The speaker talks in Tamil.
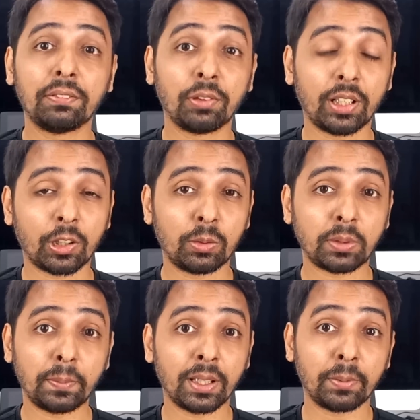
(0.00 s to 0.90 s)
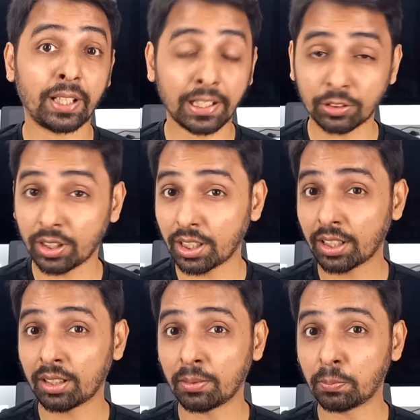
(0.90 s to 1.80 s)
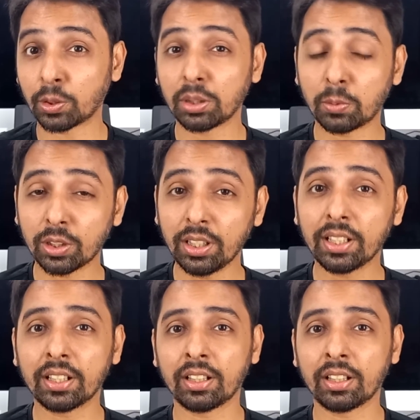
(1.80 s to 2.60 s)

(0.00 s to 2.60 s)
ஹெல்ப்ஃபுல்லாக இருக்கும் அப்படின்ற மாதிரி ஆக்சுவலாக நான் முதல் முதல்ல